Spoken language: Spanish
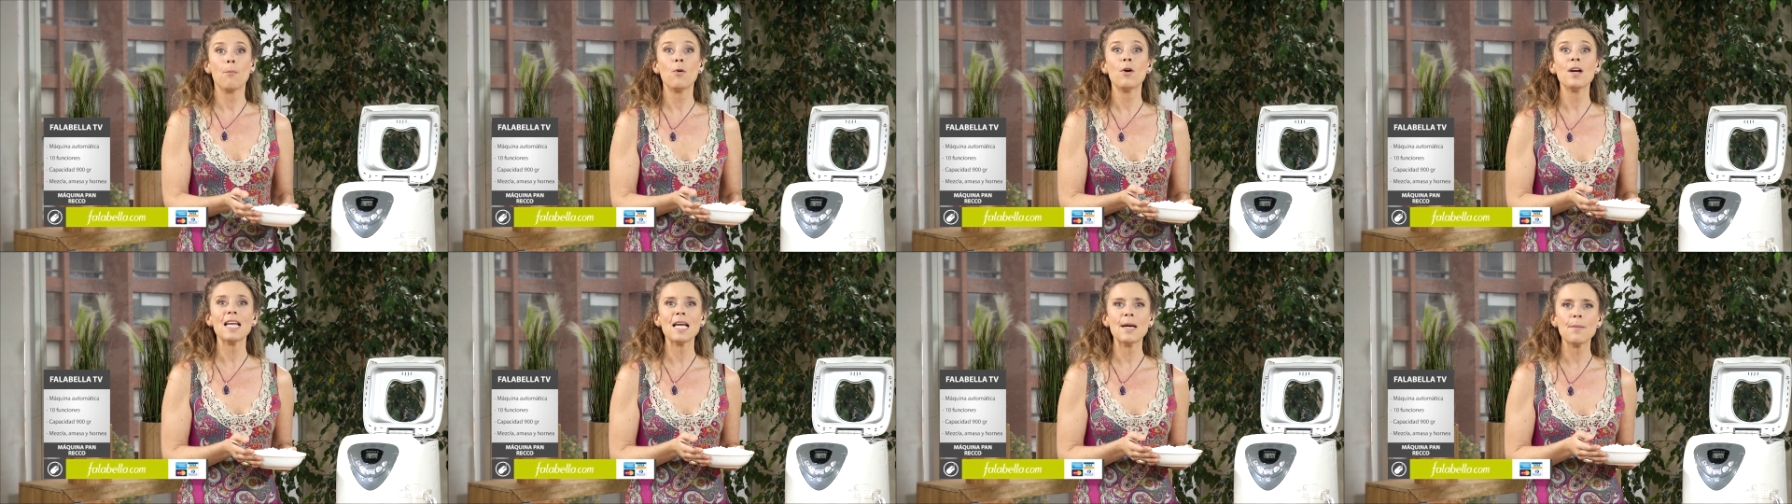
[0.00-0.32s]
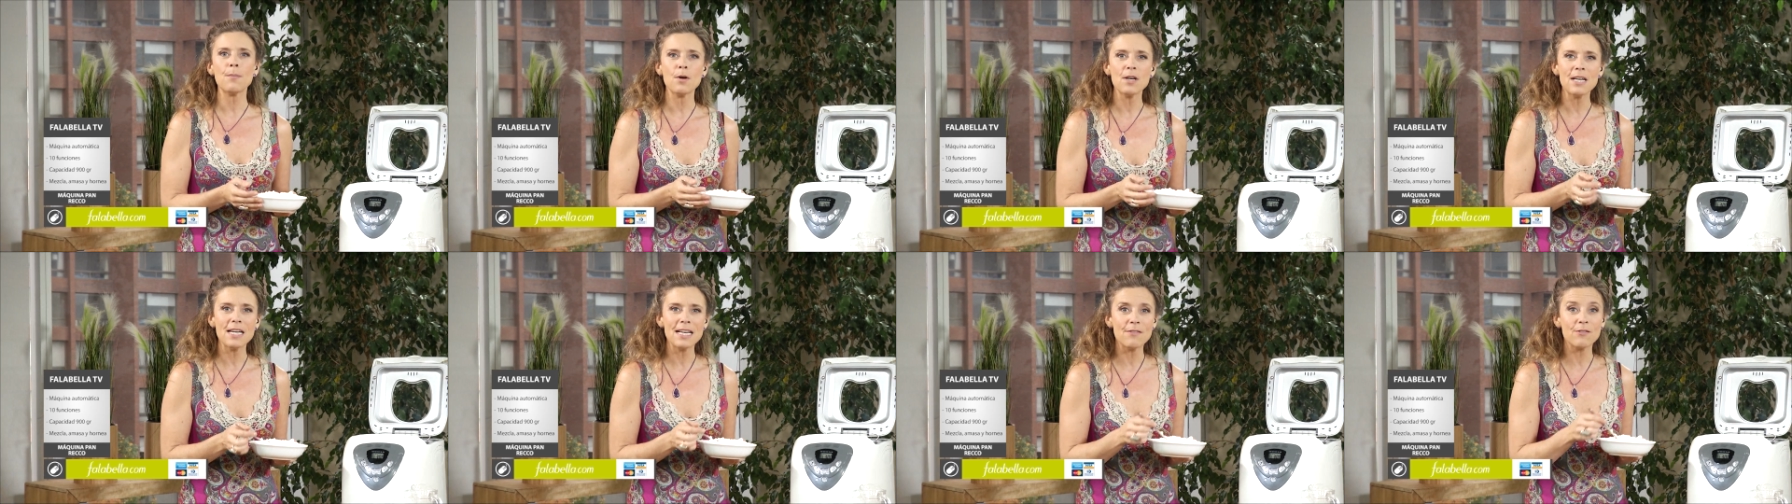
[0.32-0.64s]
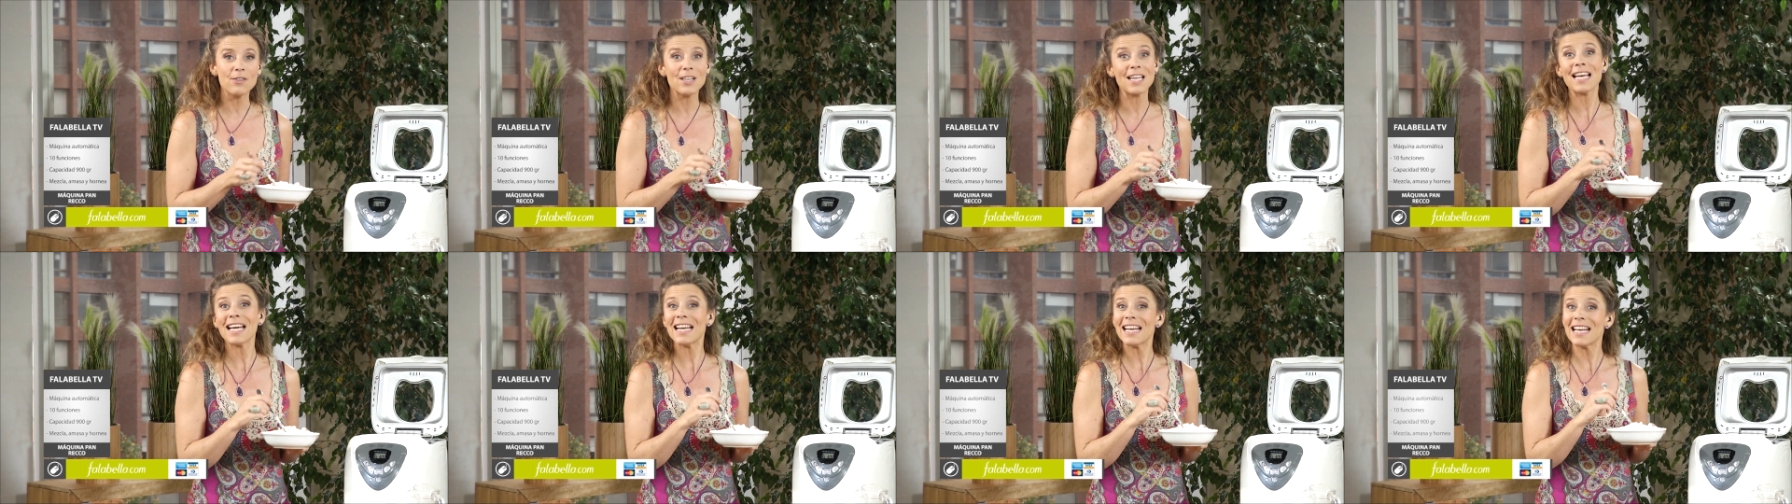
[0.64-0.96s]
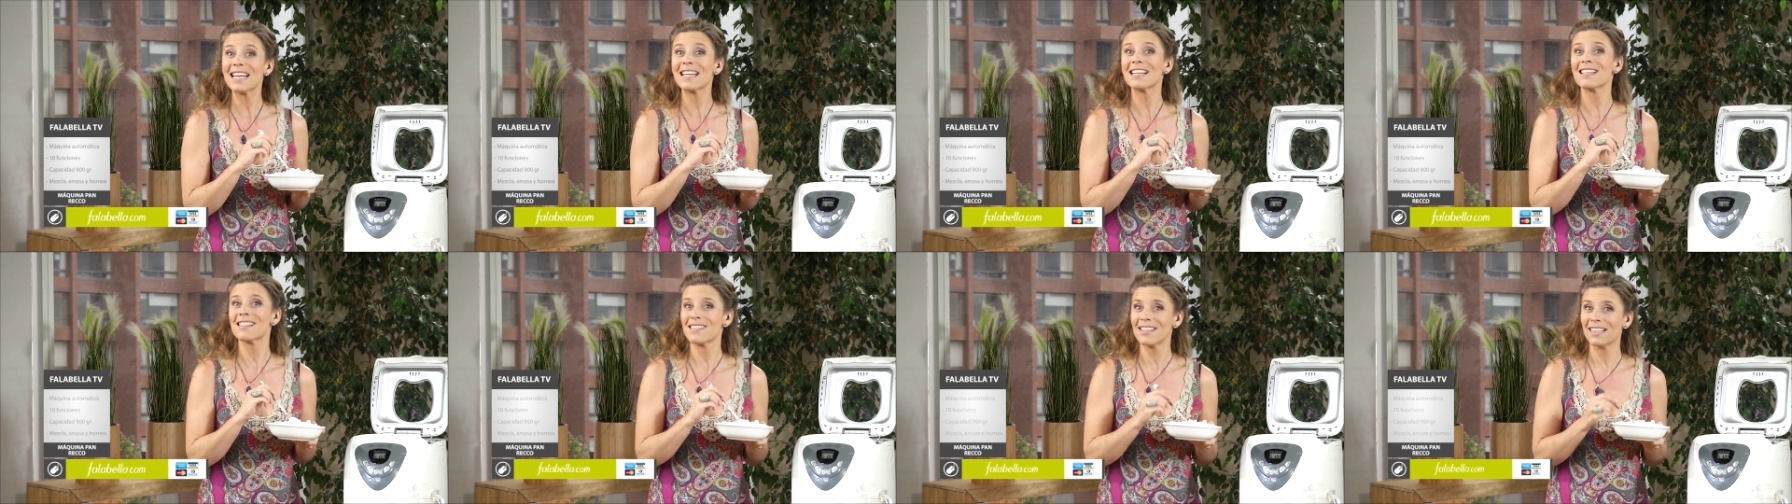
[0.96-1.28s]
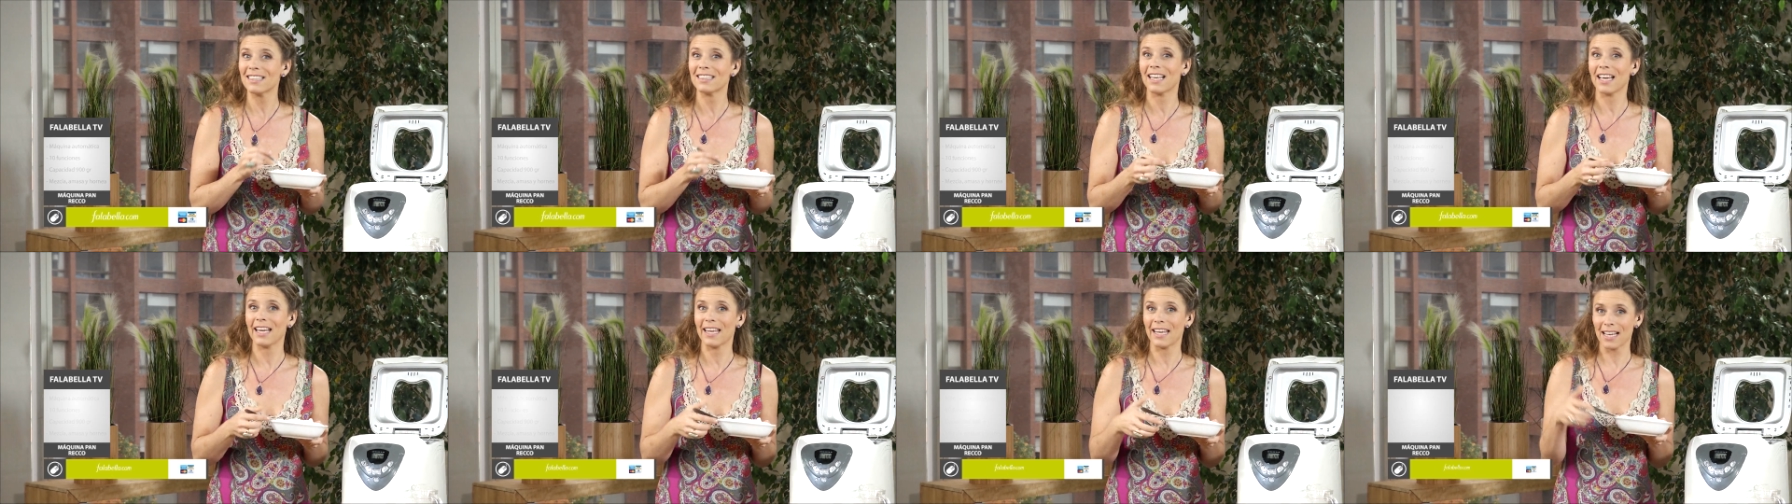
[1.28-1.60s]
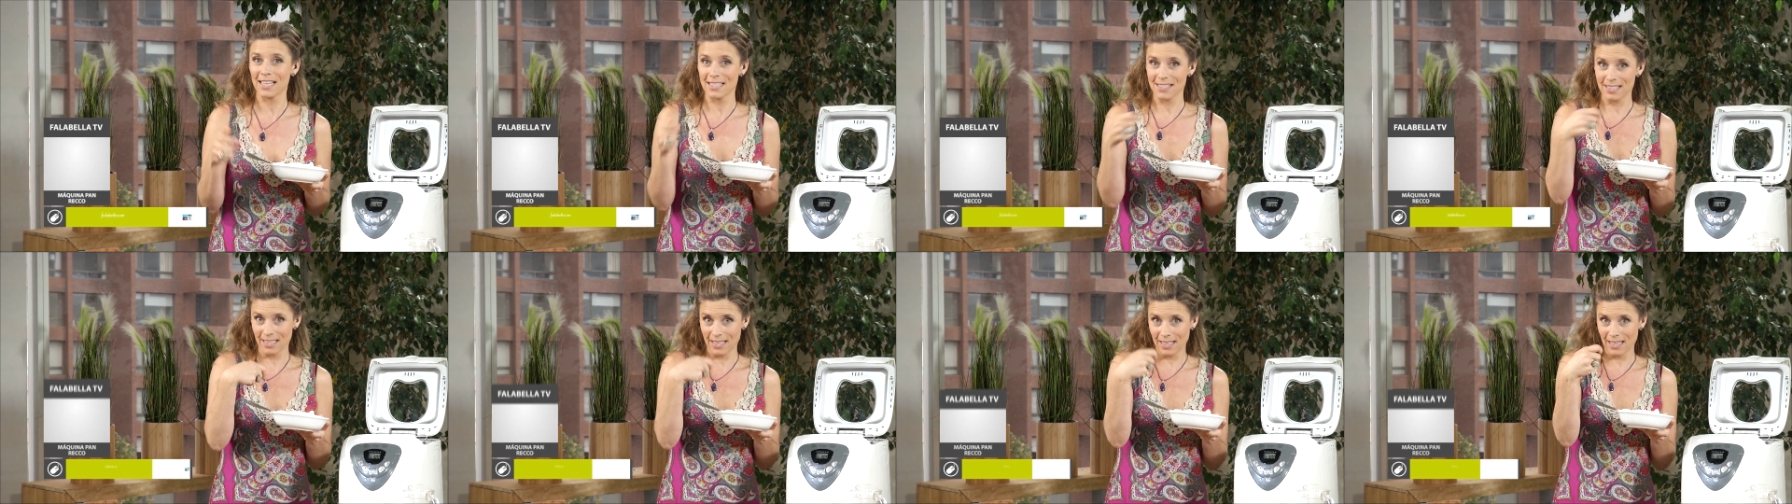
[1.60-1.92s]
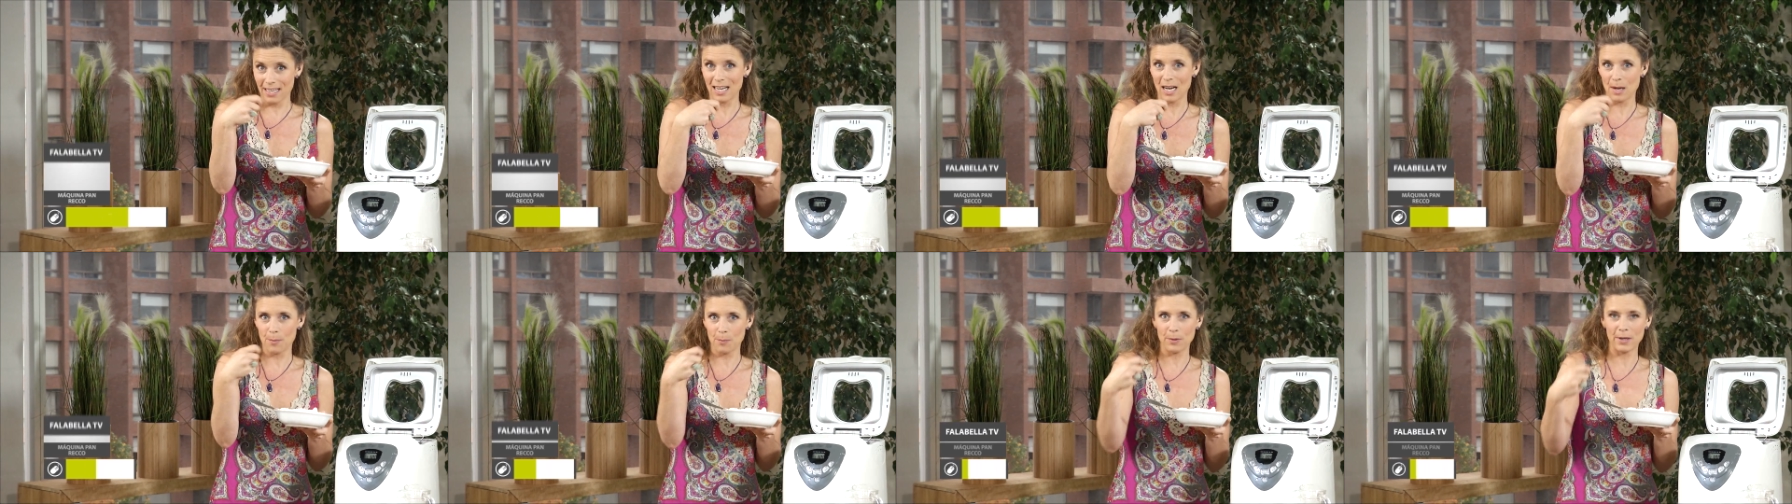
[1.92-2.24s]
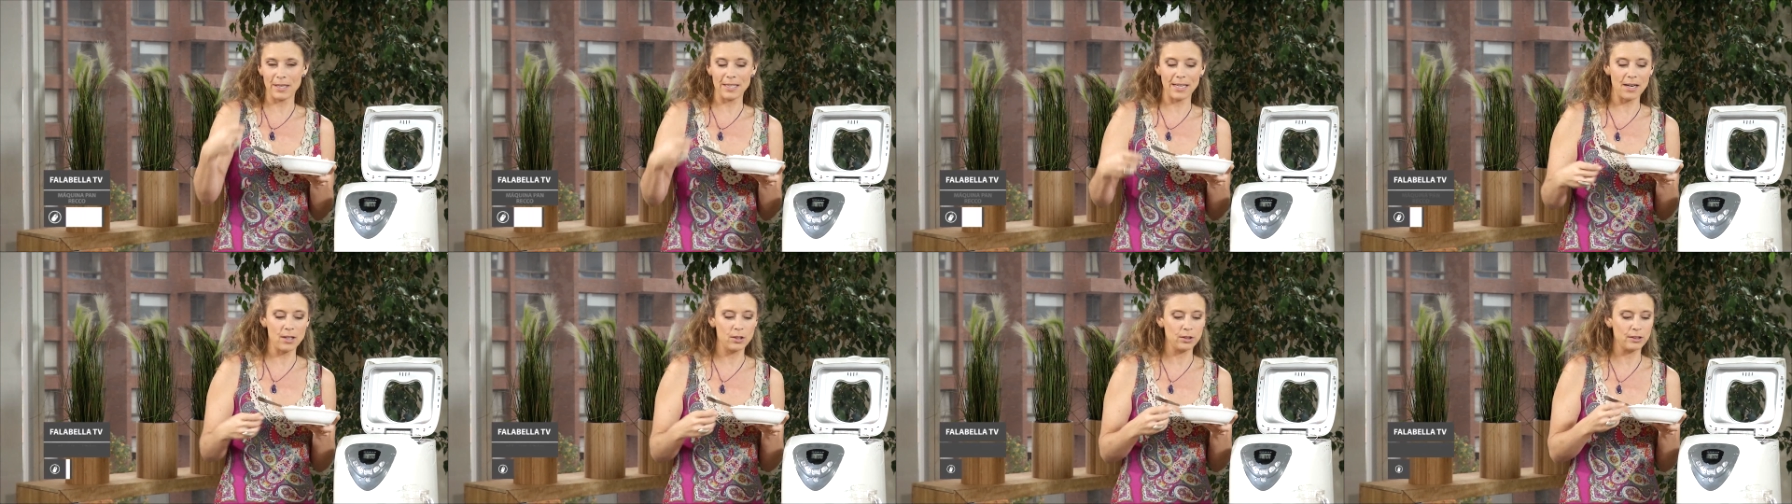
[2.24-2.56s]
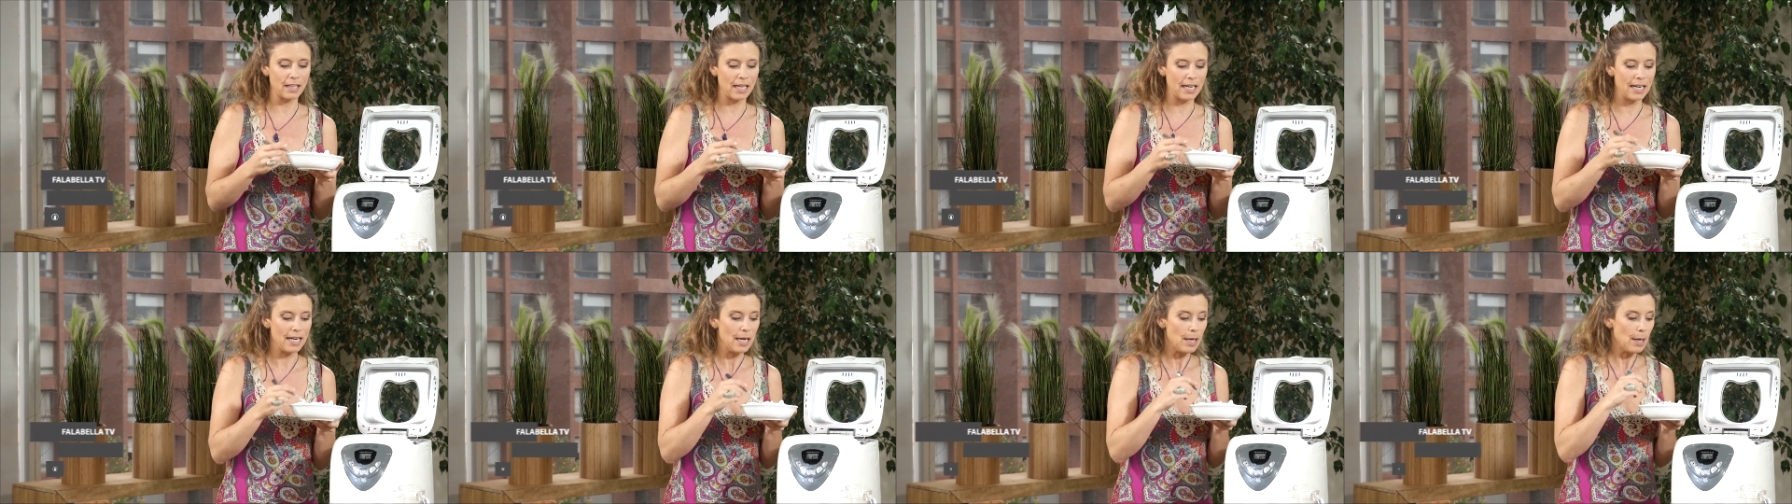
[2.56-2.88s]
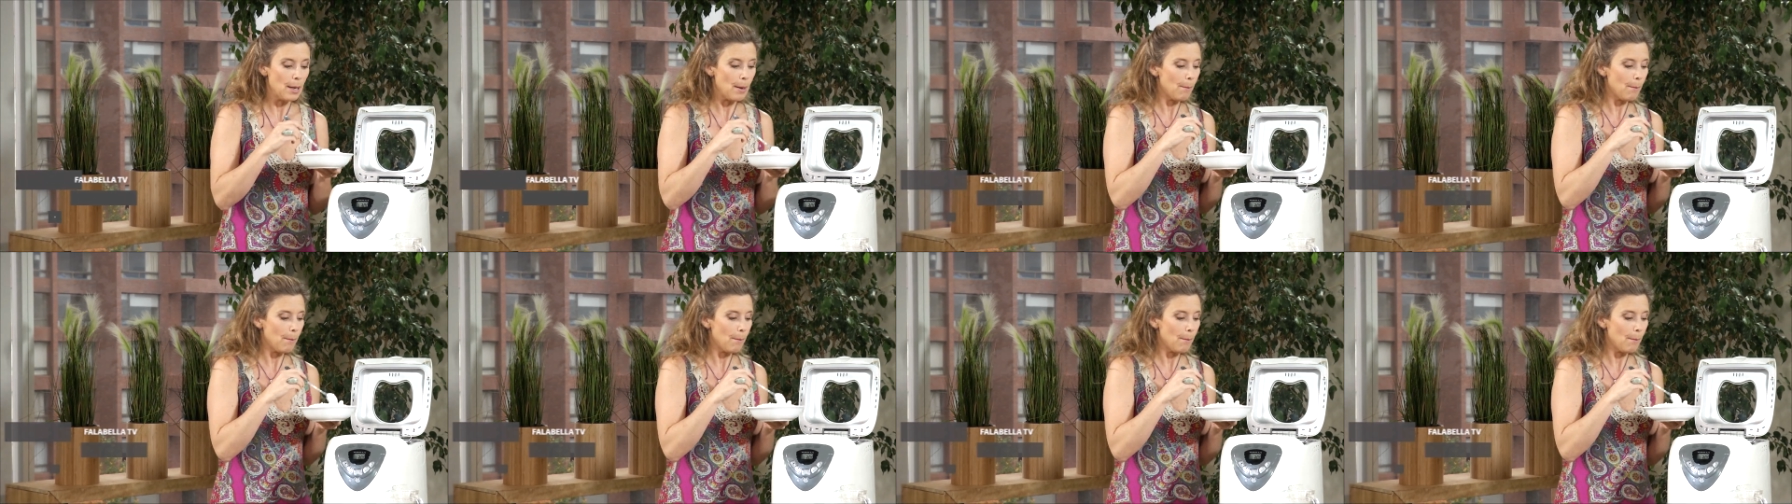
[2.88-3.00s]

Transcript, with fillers: Voy a poner, voy a dar la receta ya, si quieren la pueden anotar.